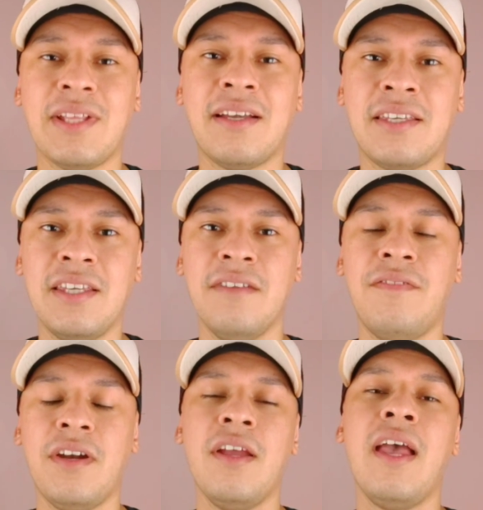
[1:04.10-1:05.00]
da
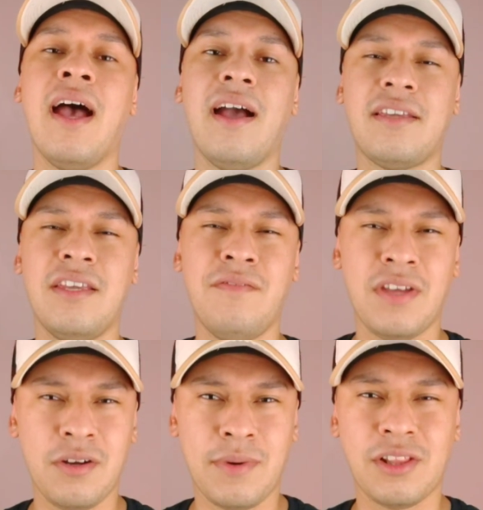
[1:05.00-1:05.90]
Kiver. A
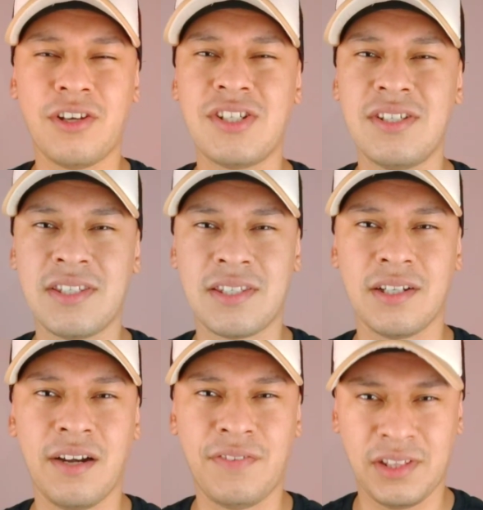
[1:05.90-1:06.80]
Kiver é uma loja de
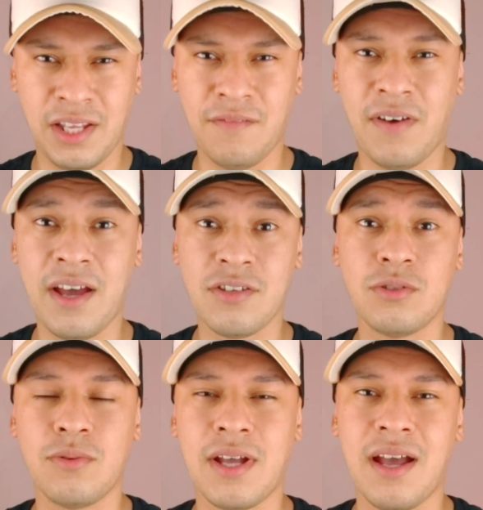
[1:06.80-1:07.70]
surf que tem vários
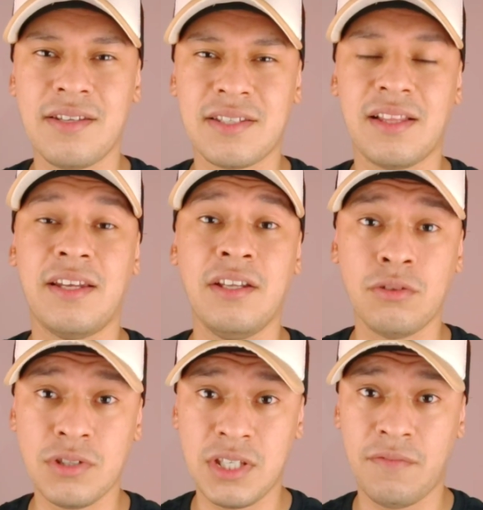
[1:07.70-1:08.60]
lugares, galera,
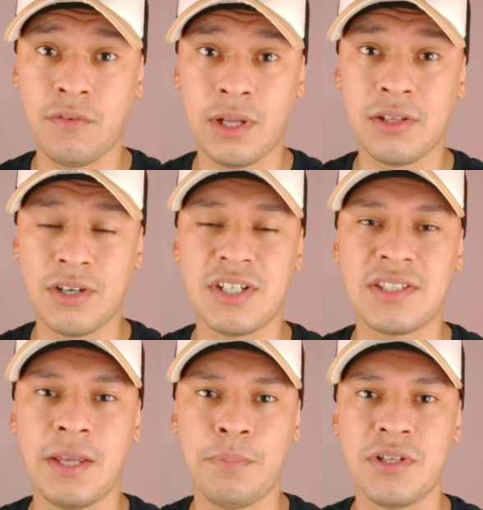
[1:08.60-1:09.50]
inclusive uma loja
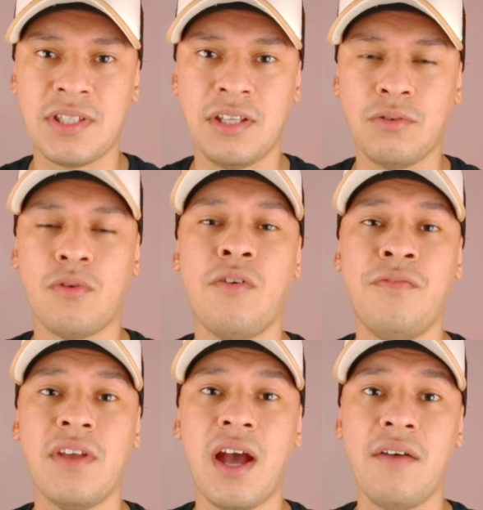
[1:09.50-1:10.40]
100%
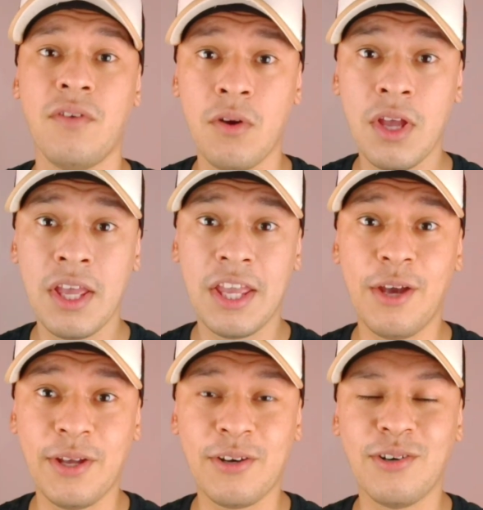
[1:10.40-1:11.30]
confiável.
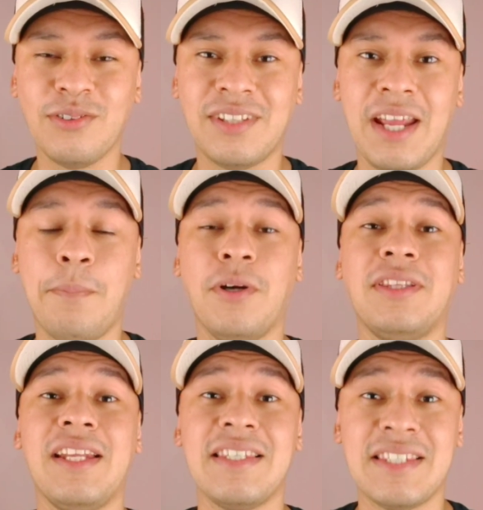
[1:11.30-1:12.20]
Eu encontrei por
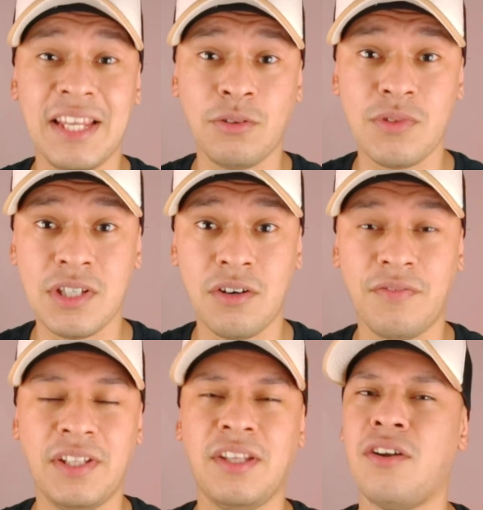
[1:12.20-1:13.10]

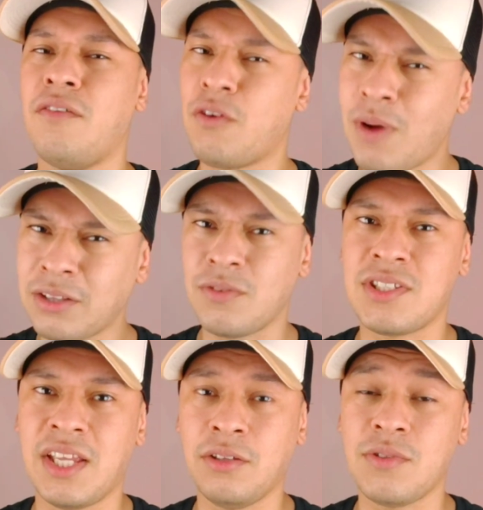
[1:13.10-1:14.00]
399,
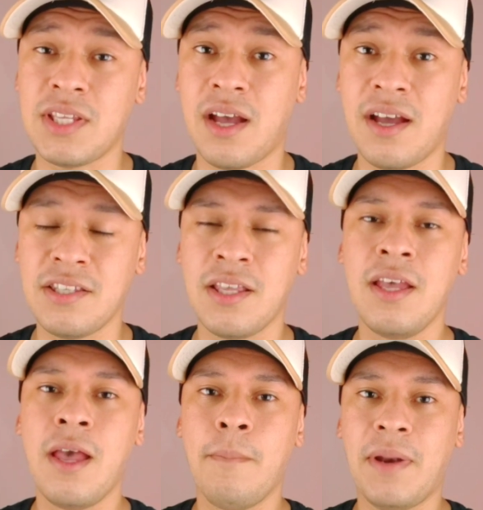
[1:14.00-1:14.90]
400 reais.
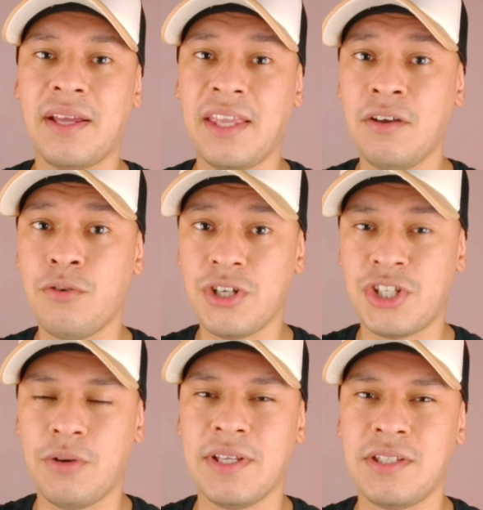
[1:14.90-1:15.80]
Para quem
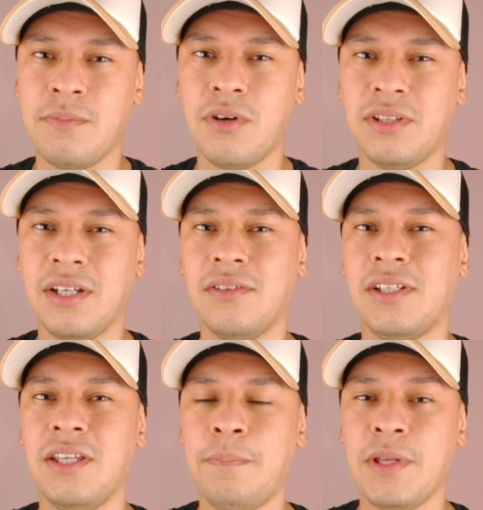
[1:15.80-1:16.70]
curtiu esse modelo
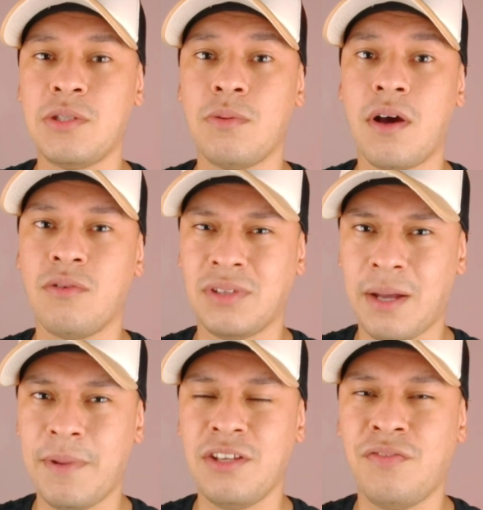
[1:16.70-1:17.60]
aqui, pessoal,
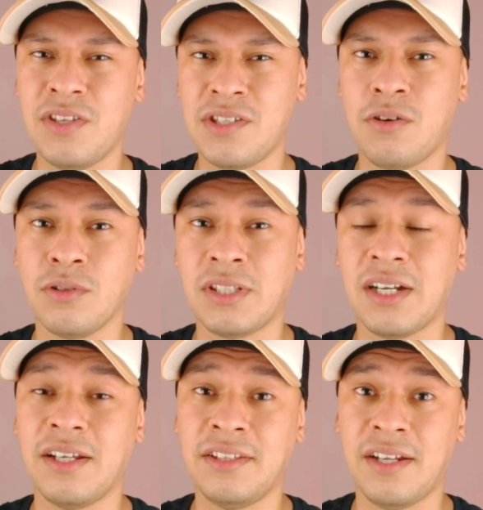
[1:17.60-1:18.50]
tá bem difícil
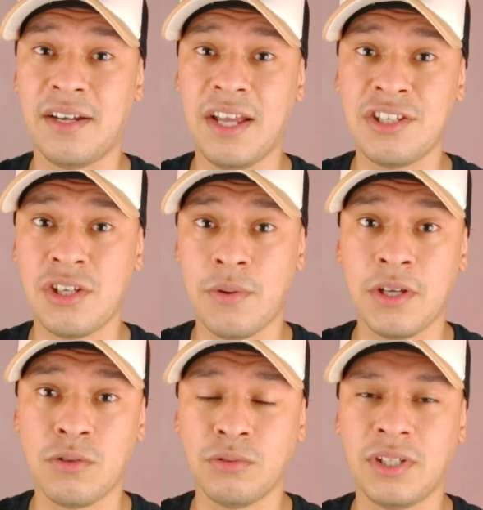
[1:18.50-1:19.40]
encontrar na internet. Eu
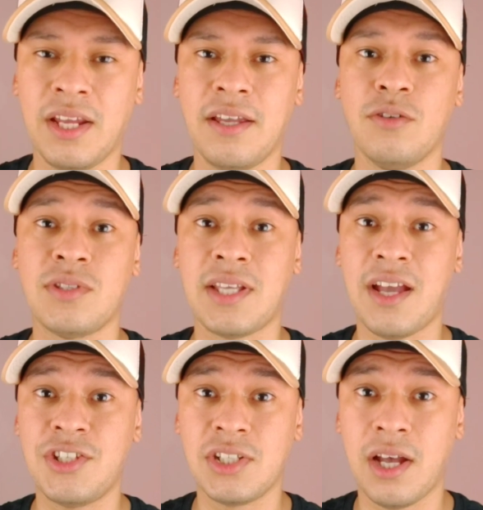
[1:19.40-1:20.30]
encontrei aí no
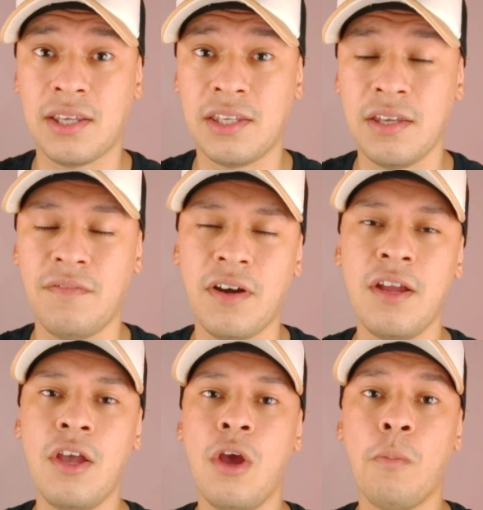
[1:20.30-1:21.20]
site da Kiver
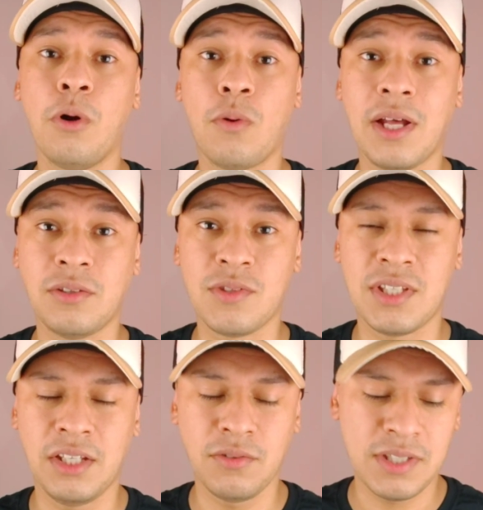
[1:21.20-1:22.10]
por
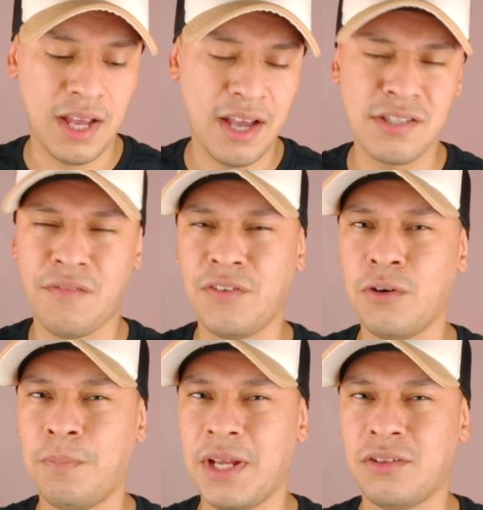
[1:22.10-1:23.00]
400 reais. Eu vi
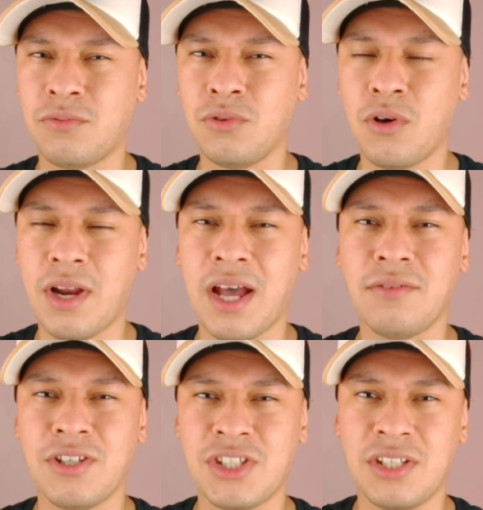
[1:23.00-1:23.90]
no preto com
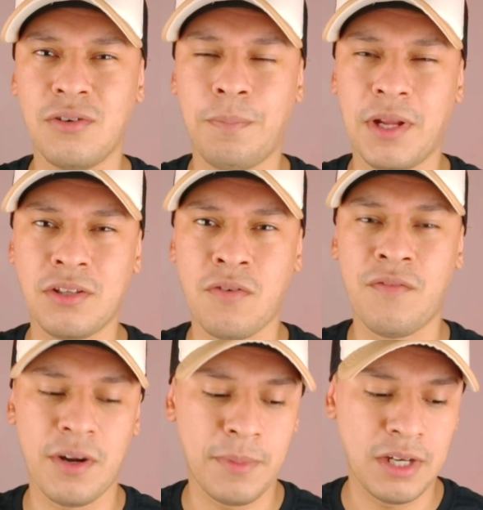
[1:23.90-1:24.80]
dourado, acho que no preto com
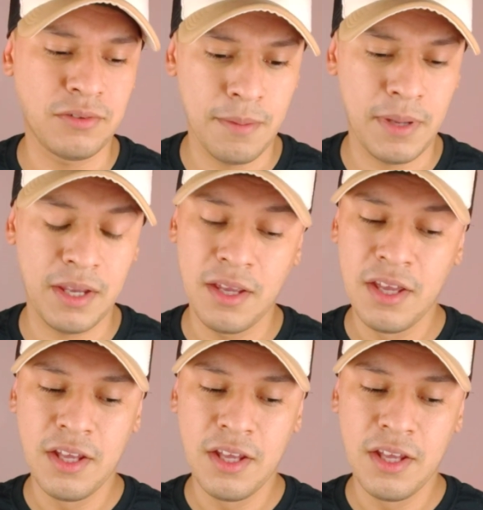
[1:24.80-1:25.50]
vermelho também.